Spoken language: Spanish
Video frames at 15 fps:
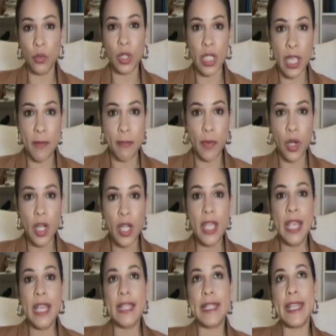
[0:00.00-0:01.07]
de un tiempo
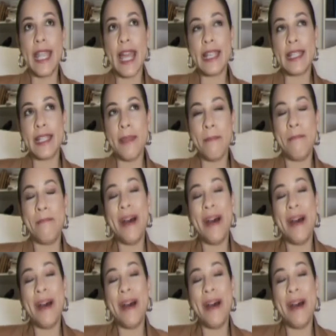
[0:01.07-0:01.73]
se hace